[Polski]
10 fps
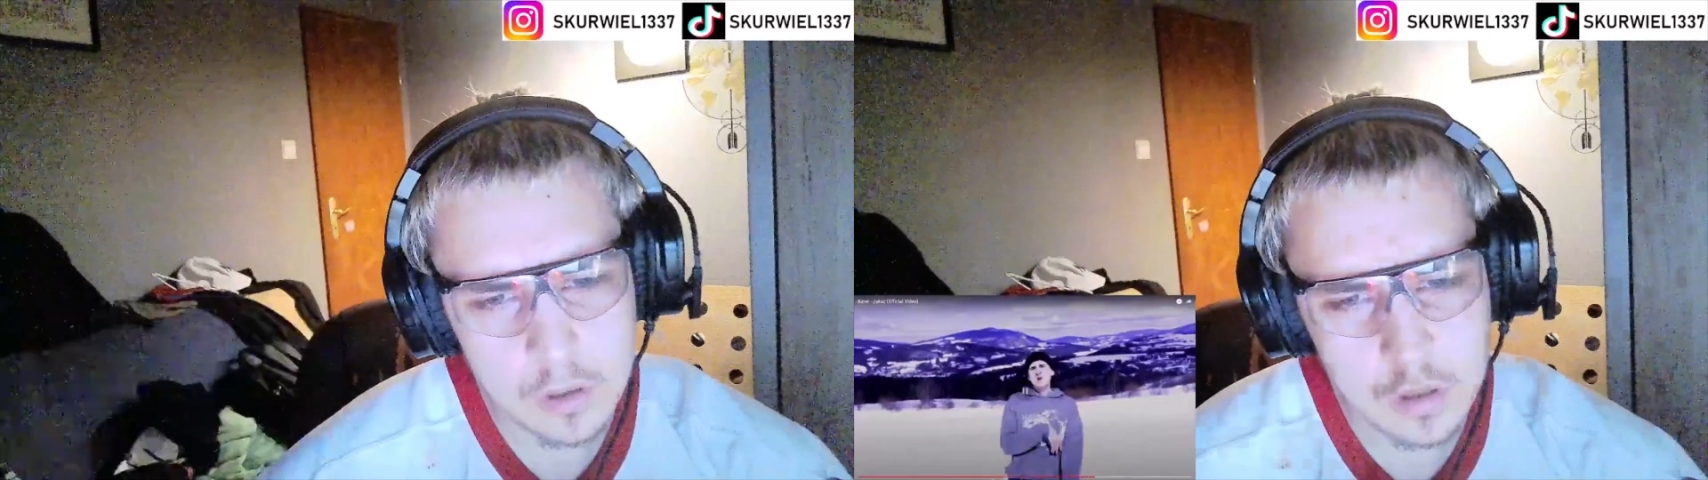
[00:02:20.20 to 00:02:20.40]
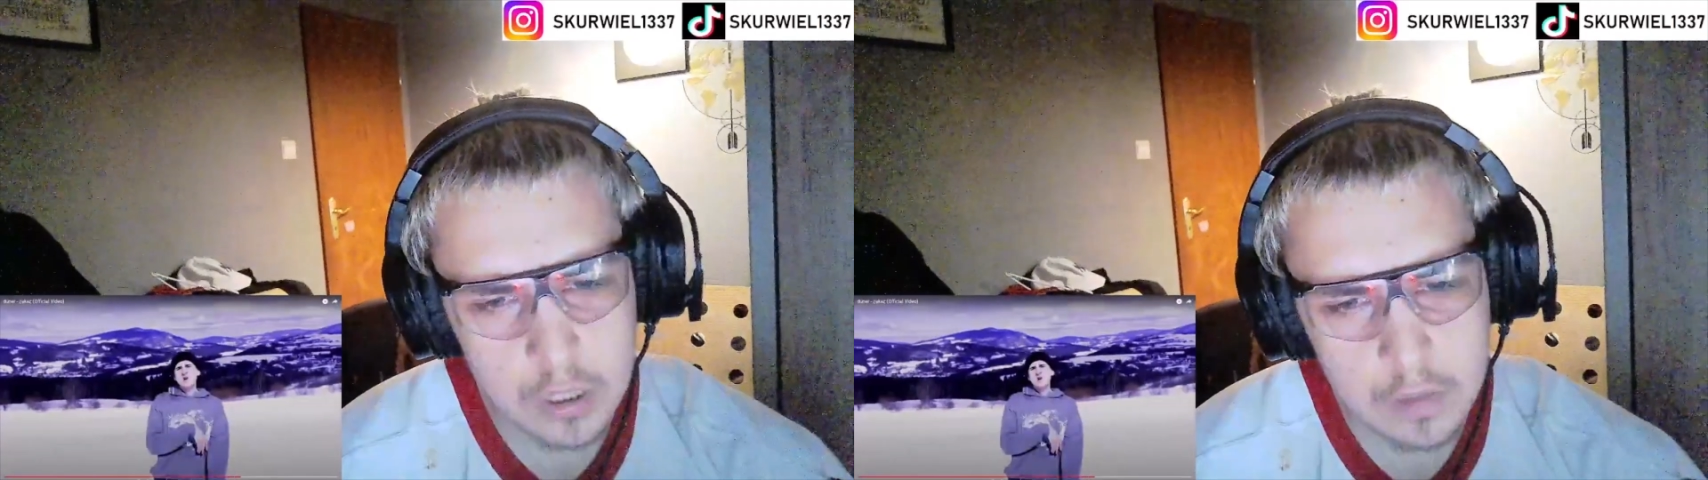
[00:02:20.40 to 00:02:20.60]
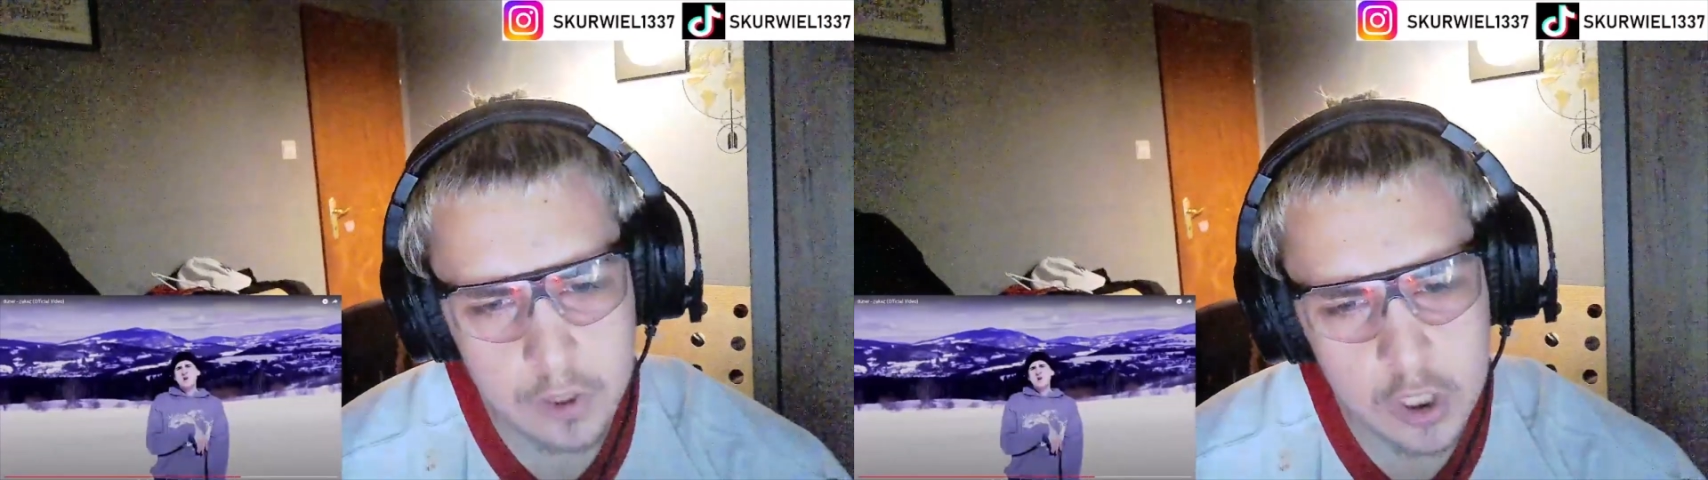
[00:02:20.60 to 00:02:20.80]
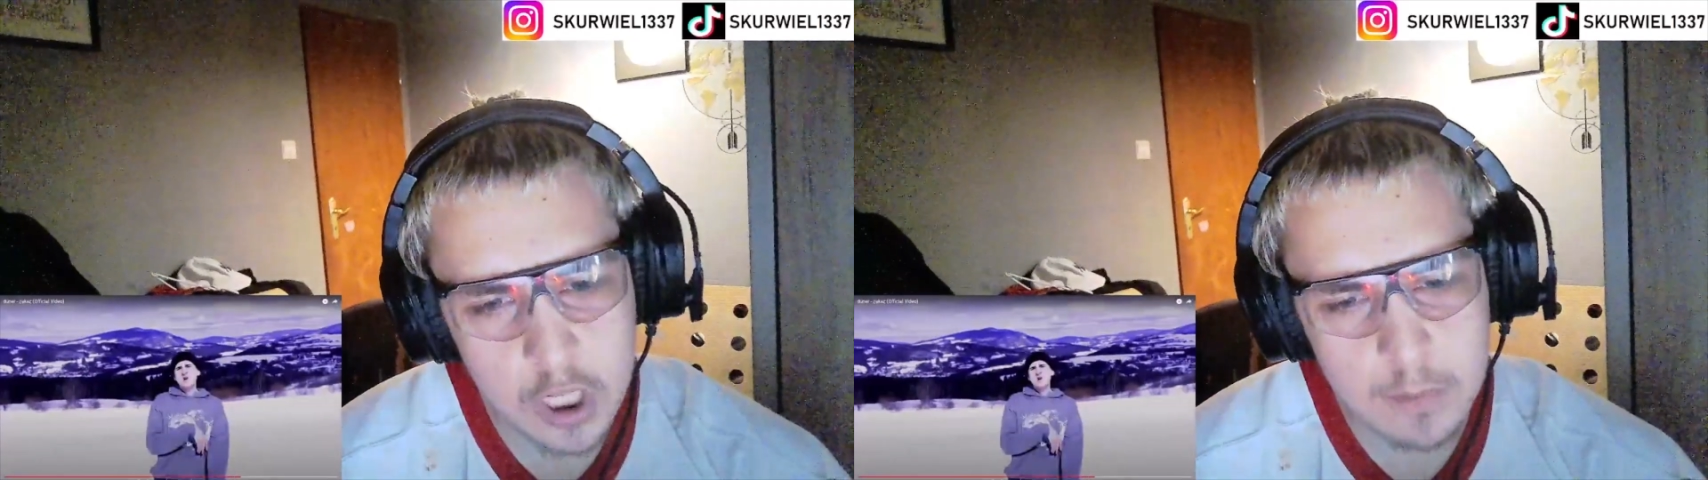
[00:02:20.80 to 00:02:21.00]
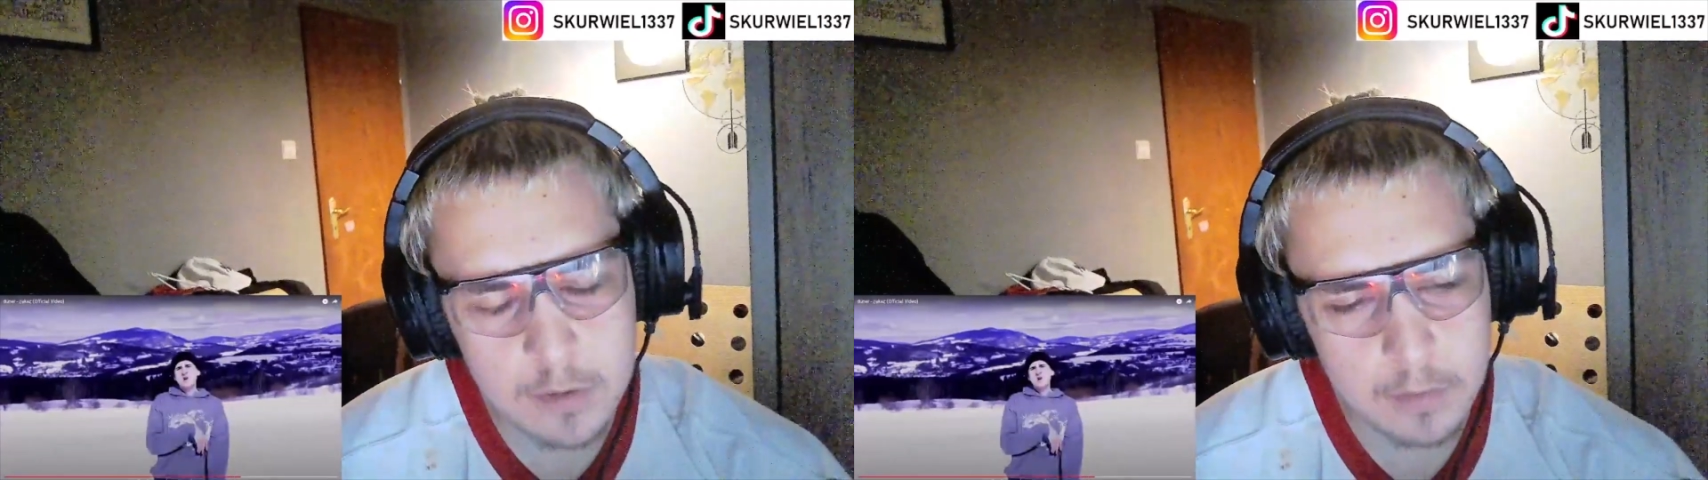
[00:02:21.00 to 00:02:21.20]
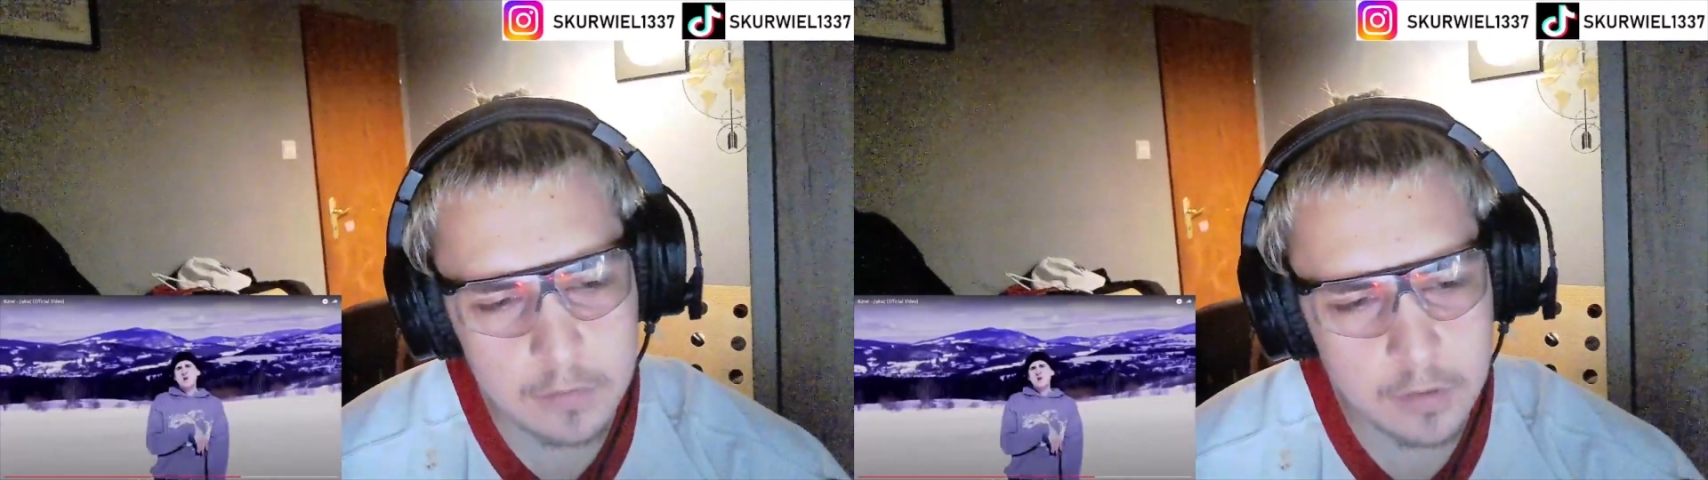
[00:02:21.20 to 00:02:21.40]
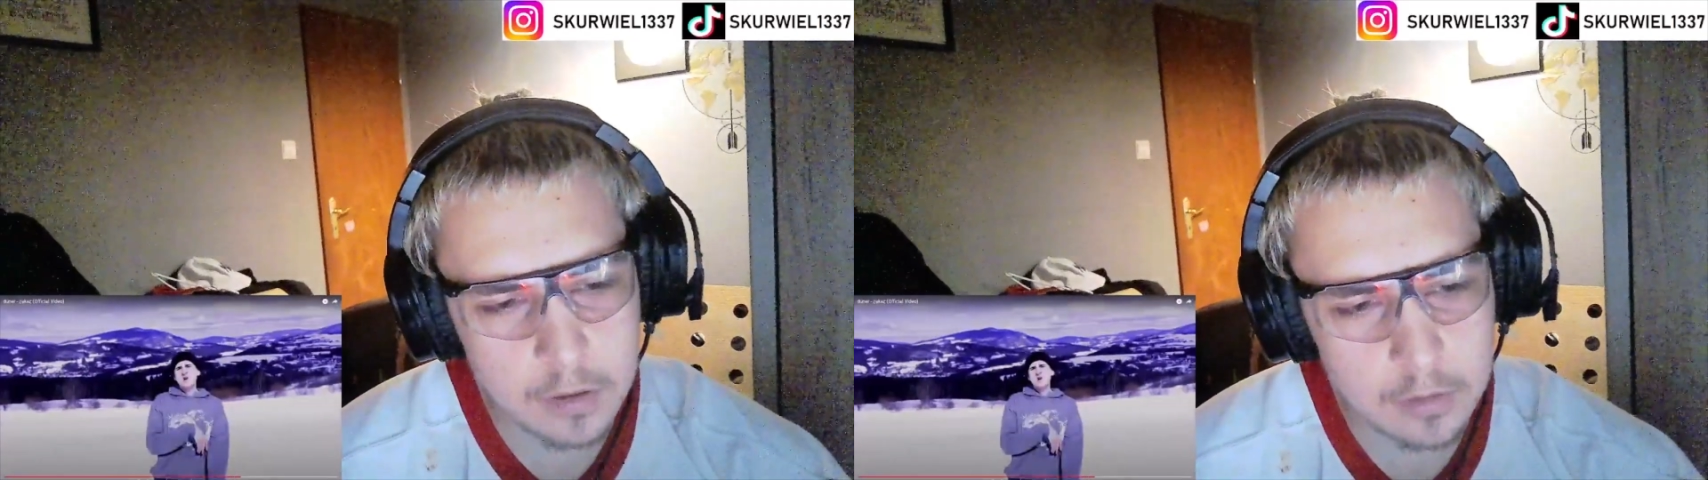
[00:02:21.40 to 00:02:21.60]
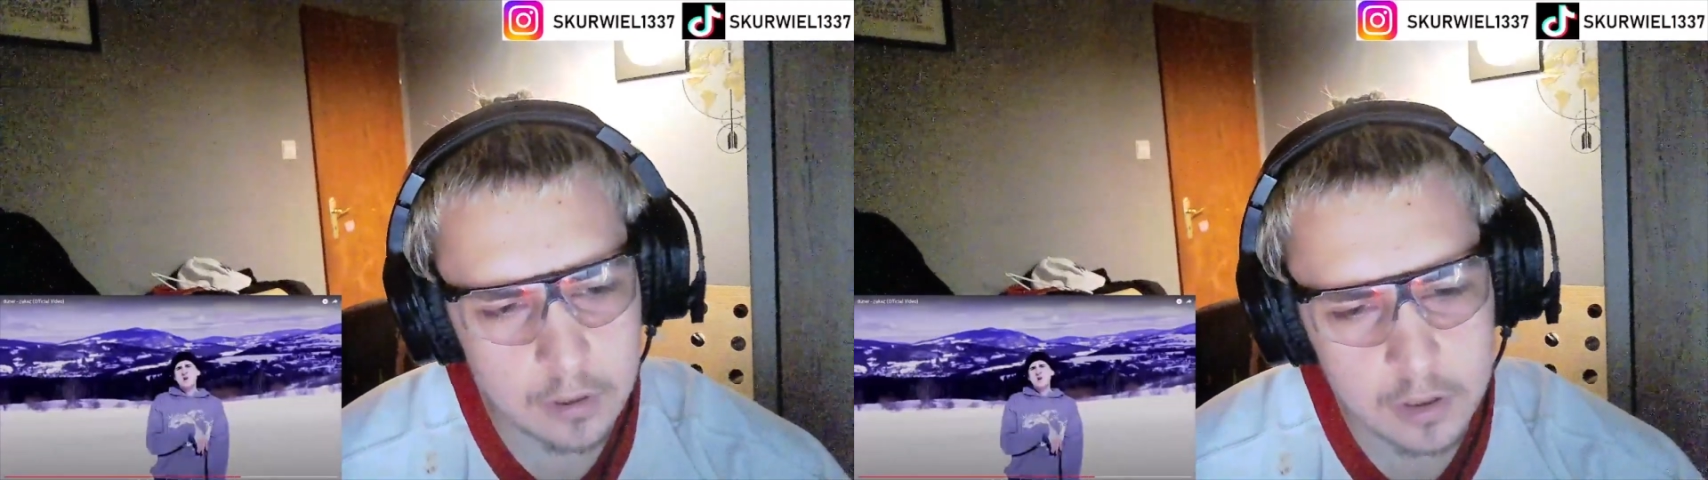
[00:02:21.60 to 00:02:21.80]
Refren najlepszy by far
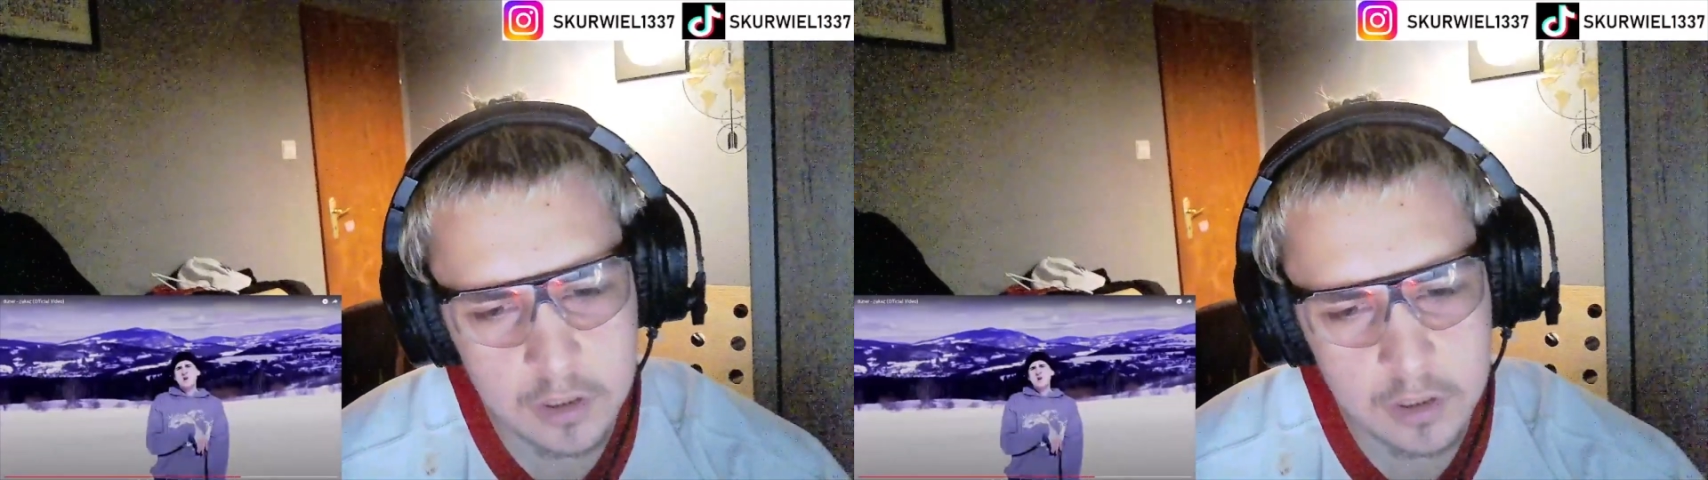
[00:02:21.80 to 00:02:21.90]
e,